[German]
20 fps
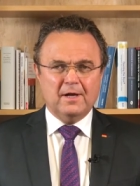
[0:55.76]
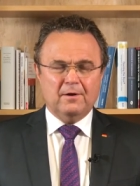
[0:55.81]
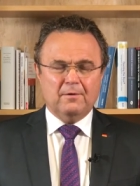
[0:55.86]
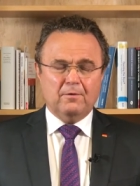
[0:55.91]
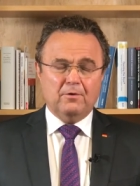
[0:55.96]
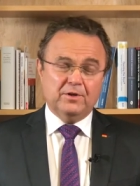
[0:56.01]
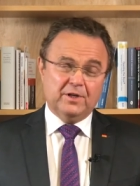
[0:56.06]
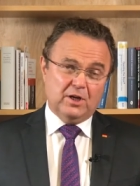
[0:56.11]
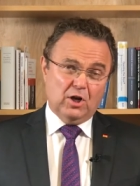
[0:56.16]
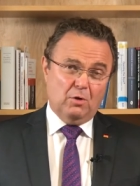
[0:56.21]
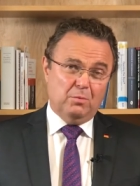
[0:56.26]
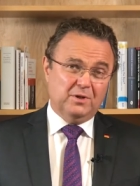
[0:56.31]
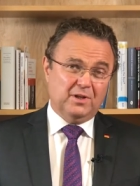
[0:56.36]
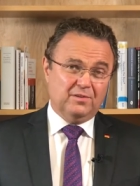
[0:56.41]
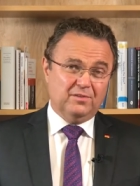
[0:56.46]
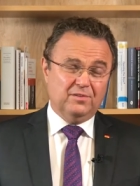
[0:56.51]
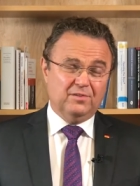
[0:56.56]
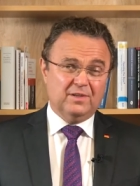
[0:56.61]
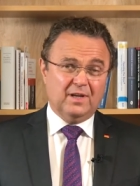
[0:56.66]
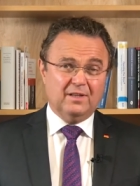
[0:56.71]
Und ich glaube, dass
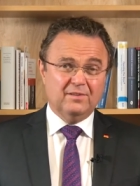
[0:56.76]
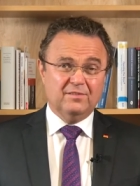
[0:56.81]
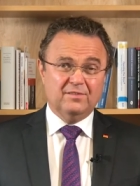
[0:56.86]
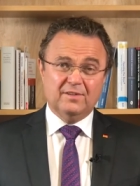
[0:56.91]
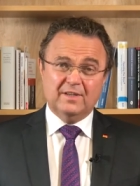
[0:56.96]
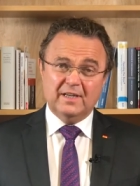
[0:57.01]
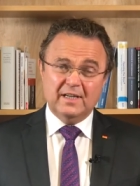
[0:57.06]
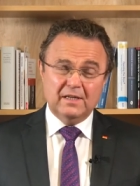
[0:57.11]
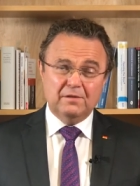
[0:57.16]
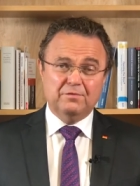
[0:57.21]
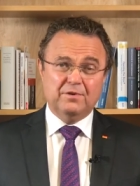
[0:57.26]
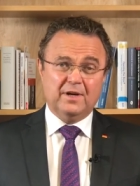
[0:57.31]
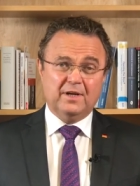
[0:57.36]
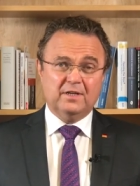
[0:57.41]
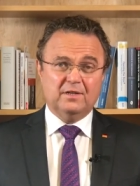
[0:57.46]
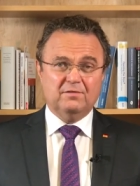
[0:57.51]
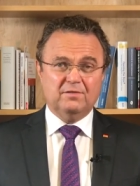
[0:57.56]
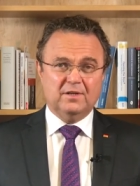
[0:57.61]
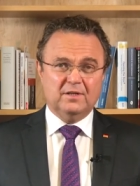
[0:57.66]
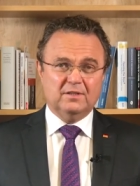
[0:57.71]
es ganz
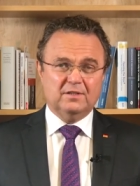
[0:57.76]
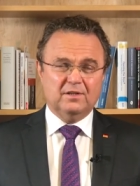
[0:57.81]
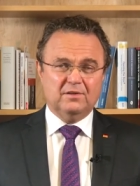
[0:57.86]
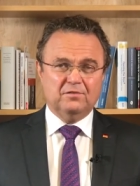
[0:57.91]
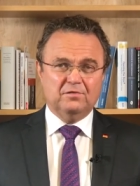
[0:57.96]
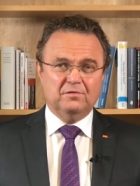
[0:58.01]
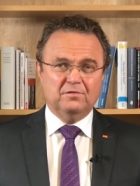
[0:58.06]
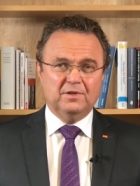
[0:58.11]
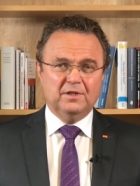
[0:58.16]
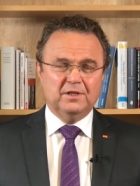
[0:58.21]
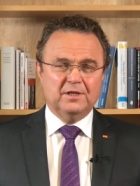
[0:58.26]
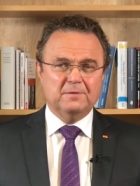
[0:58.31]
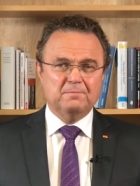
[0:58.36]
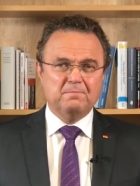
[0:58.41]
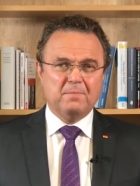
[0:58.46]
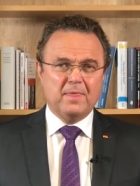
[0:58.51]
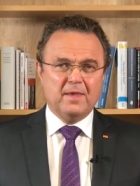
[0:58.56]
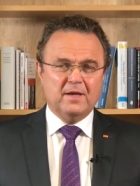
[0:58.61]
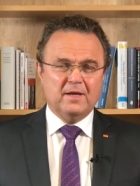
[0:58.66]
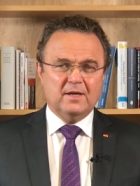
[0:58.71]
hilfreich war, dass wir
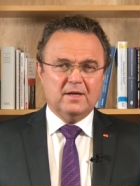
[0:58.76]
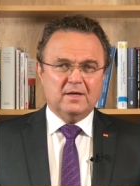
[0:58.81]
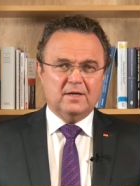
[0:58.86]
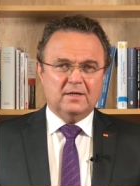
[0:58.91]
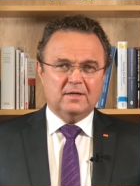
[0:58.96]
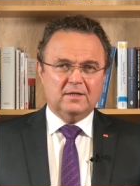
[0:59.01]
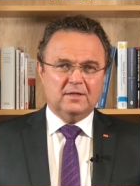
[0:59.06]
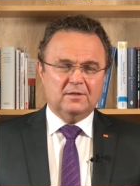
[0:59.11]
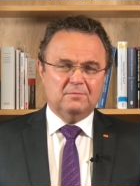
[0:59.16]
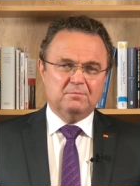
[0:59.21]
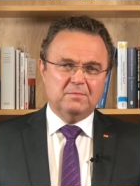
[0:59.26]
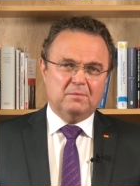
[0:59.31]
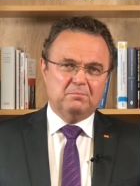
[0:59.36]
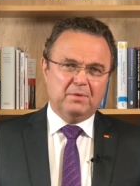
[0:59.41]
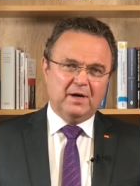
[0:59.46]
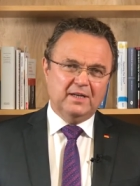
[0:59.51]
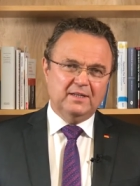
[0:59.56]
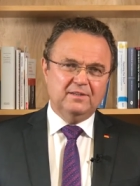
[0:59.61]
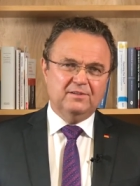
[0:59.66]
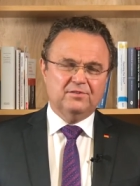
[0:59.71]
ähm,
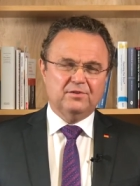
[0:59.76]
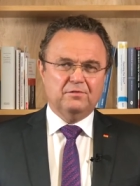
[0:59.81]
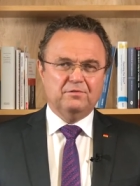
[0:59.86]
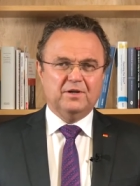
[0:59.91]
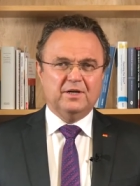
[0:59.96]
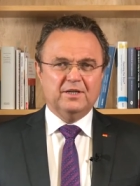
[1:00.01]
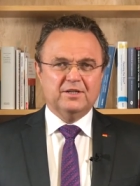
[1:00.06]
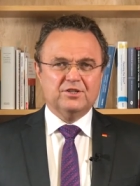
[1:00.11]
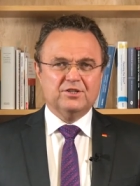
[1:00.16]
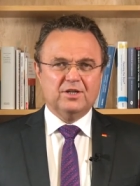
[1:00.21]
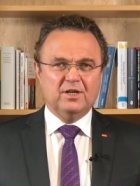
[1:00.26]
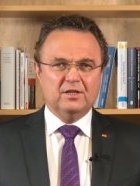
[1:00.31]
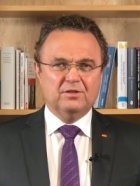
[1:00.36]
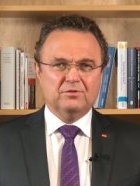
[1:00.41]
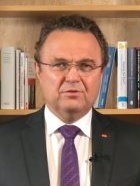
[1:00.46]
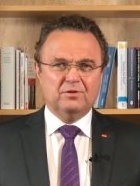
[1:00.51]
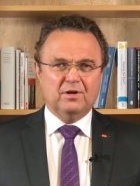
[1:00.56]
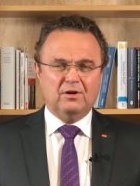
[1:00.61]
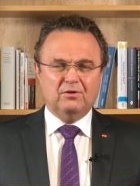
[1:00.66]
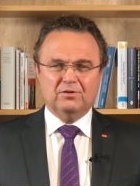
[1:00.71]
bei dieser
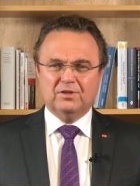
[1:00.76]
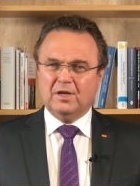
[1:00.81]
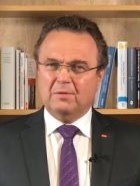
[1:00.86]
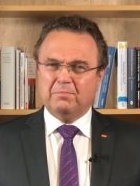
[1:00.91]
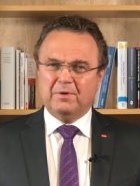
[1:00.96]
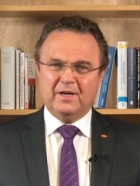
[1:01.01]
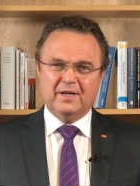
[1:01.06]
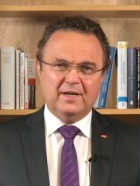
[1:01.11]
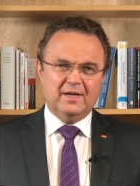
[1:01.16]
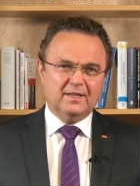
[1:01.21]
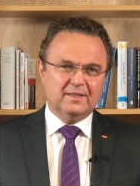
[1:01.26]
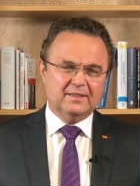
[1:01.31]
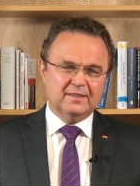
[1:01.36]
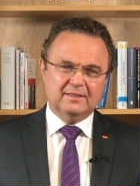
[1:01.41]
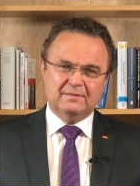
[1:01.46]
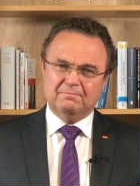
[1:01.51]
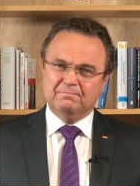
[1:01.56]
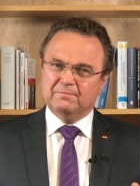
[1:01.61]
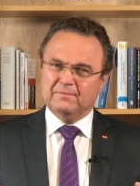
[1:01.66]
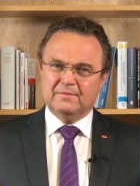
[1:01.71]
Veranstaltung auch dabei
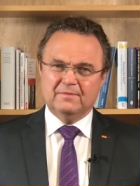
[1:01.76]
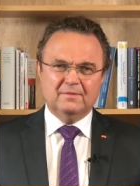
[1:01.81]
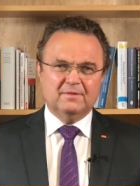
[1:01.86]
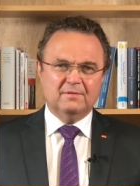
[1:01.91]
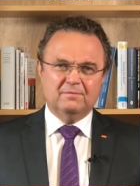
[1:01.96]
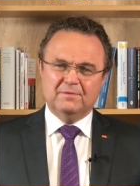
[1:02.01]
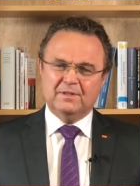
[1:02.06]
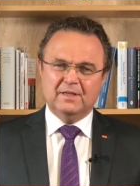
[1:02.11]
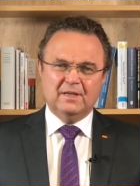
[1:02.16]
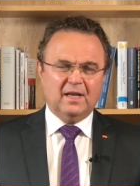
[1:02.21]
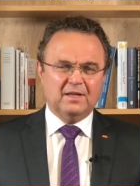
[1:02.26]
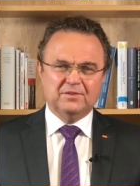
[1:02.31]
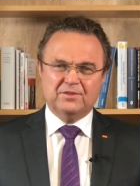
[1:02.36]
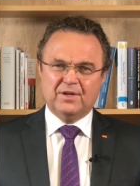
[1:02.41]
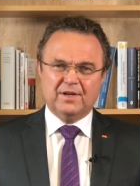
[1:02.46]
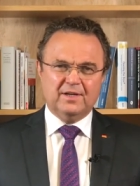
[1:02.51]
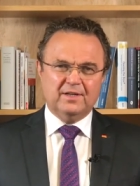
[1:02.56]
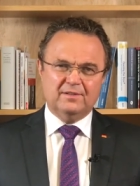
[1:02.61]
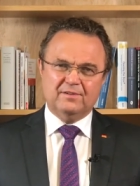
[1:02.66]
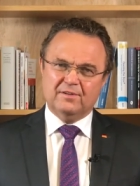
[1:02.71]
hatten die
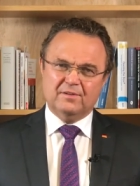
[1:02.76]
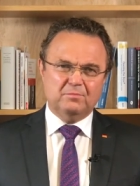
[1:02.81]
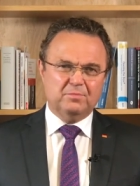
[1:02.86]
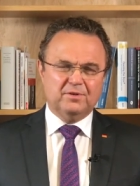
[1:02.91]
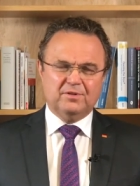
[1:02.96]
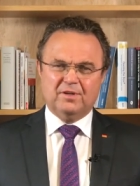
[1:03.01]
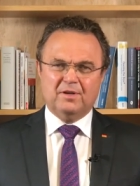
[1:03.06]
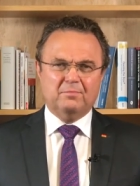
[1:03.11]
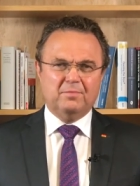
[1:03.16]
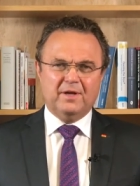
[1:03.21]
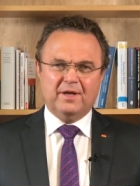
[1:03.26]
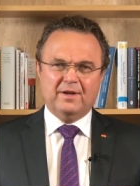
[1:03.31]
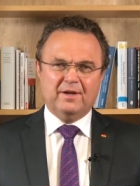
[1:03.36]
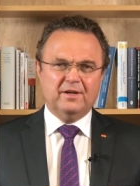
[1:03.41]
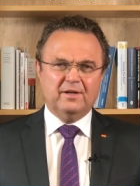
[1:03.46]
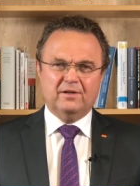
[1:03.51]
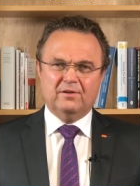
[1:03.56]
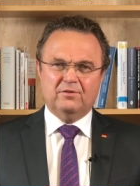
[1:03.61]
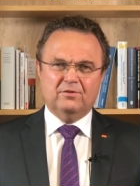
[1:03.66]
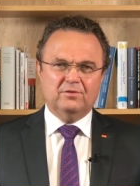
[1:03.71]
Landräte Peter
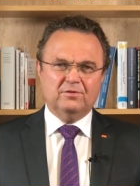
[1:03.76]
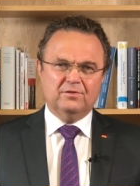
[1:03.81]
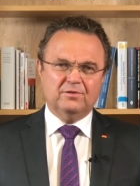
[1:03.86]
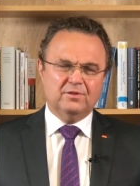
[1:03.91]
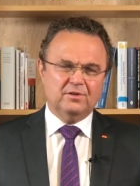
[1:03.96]
Berek und